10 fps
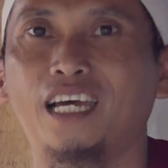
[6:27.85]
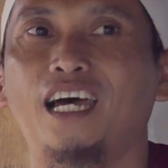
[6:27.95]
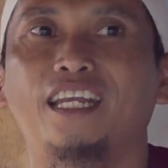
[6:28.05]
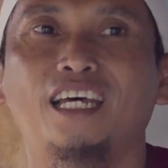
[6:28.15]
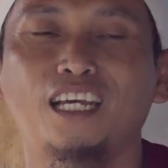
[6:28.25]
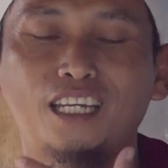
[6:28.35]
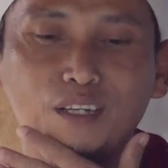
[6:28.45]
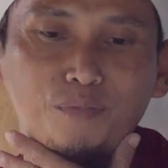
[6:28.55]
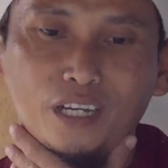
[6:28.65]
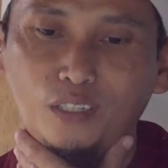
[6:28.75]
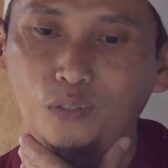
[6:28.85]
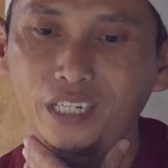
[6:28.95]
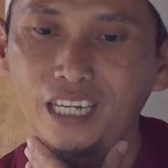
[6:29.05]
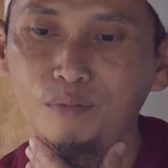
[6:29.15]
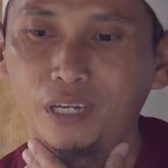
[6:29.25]
Nah, adalah dari pihak
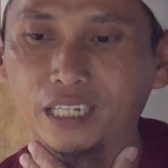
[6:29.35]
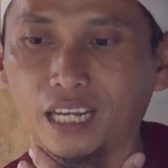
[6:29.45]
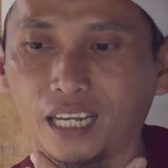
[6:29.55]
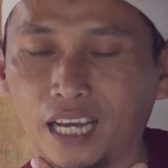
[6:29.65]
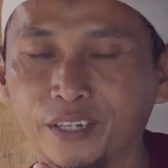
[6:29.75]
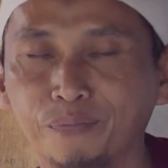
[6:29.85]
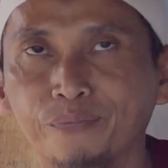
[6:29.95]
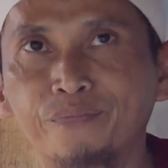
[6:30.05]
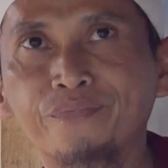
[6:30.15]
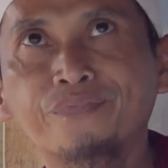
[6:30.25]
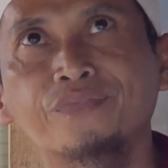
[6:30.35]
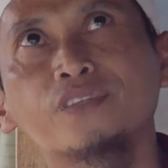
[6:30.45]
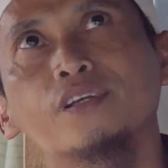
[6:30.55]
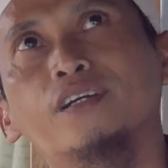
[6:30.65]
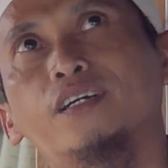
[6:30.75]
keluarga mengatakan
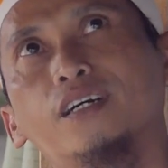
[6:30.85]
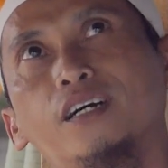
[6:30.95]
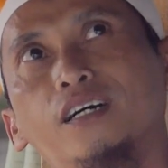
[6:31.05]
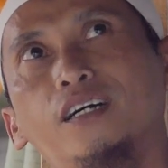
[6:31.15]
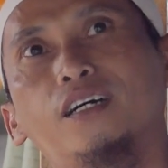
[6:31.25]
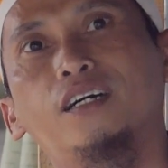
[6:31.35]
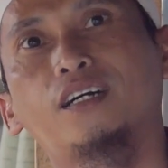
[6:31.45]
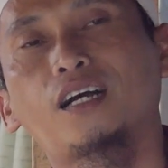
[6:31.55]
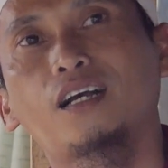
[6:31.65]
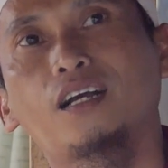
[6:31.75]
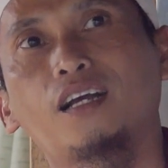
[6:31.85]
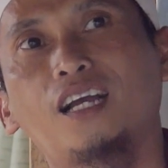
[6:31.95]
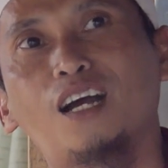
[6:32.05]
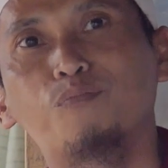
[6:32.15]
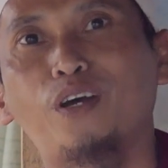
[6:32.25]
uh,
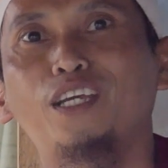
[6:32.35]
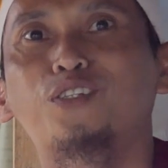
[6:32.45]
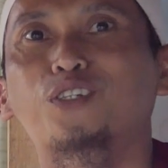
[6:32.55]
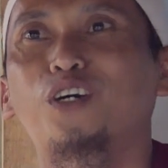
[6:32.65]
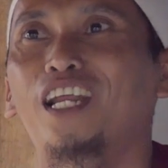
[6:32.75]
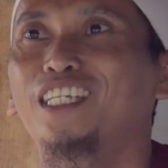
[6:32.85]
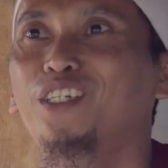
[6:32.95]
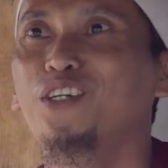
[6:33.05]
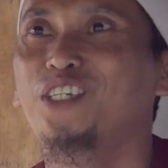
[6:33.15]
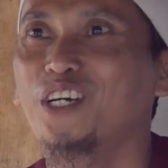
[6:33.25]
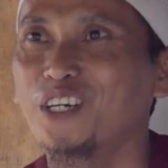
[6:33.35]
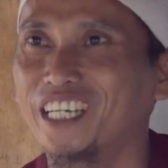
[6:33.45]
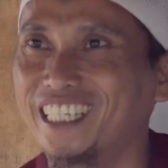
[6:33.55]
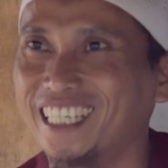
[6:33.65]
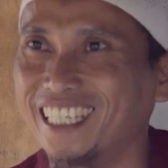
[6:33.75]
ngapain sekolah jauh-jauh
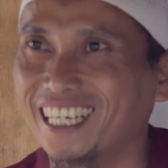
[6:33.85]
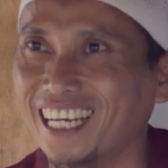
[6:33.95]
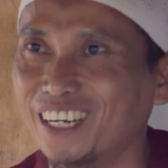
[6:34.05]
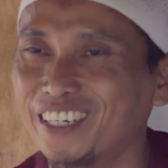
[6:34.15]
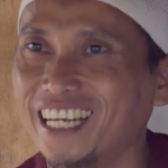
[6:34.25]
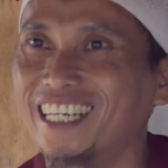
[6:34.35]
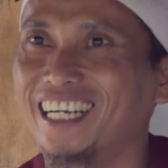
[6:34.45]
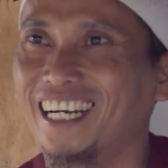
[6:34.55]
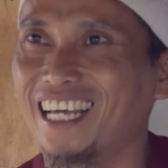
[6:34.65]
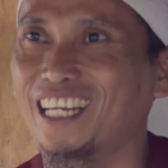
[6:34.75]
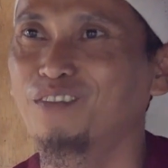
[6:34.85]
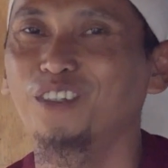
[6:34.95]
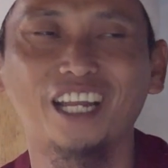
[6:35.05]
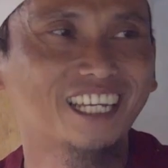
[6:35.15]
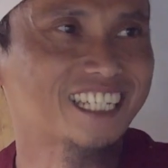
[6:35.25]
katanya kalau tidak ada gelar
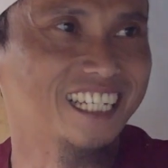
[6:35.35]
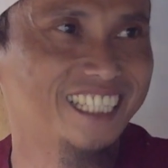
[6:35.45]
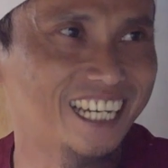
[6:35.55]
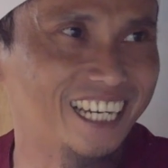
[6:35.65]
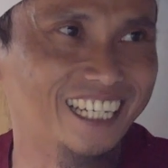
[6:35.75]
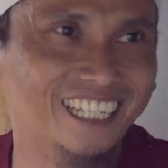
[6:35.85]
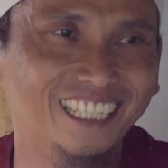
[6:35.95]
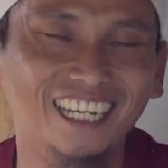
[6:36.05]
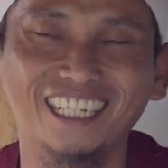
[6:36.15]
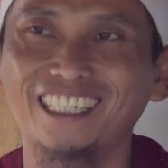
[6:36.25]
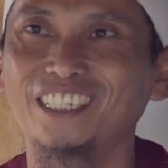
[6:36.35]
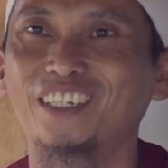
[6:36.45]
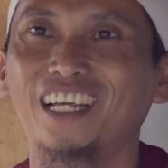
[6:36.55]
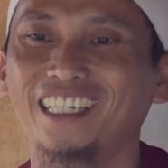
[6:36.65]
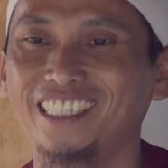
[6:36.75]
pulang saja katanya
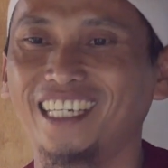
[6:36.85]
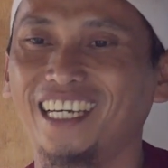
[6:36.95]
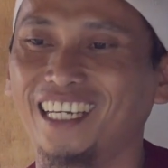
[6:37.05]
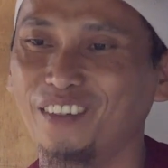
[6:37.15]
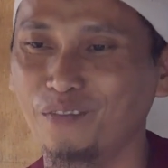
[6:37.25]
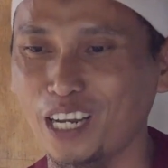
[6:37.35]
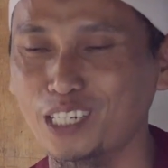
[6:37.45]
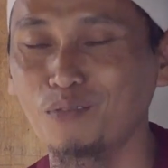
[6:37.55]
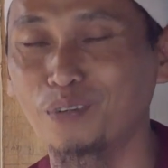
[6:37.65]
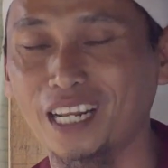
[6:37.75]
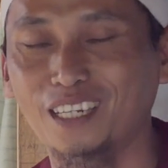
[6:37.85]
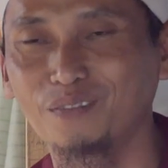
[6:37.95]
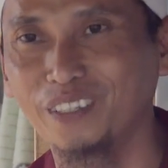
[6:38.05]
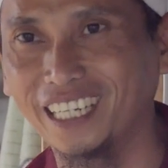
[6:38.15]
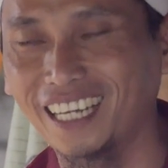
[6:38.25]
disitulah kita merasa berat
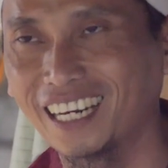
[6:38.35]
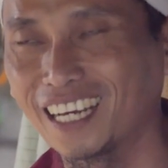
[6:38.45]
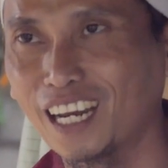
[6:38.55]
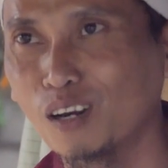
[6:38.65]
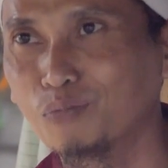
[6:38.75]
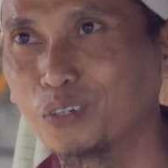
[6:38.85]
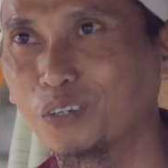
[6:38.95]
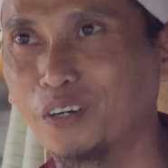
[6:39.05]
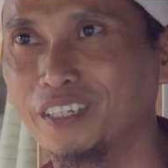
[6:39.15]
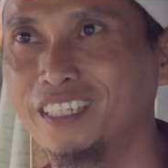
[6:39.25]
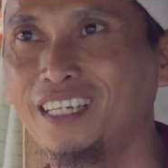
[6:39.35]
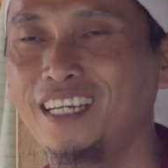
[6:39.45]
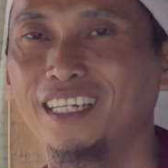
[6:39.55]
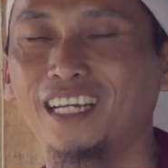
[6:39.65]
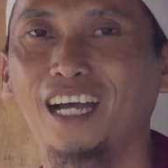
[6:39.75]
meninggalkan Al-Furqan
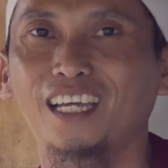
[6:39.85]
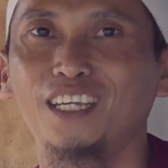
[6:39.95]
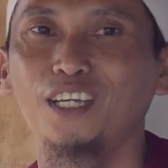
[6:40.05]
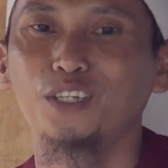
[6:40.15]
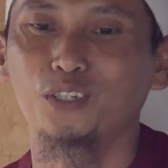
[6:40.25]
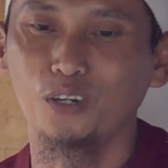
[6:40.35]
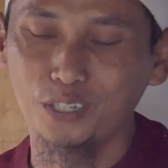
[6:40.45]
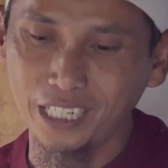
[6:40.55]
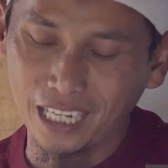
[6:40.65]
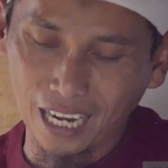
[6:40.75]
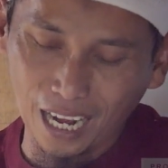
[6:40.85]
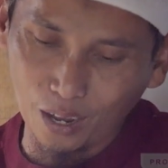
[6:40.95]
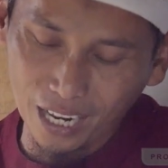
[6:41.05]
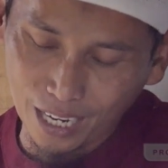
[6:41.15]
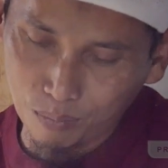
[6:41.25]
nah solusinya
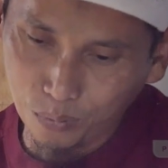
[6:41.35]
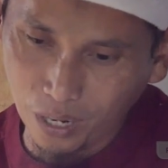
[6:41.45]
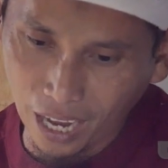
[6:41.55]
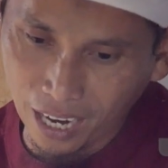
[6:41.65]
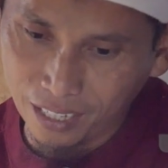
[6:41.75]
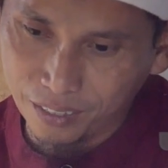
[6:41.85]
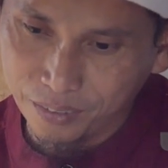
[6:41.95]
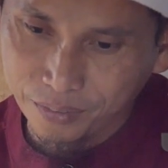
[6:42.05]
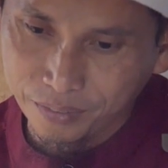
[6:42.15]
kalau anak pulang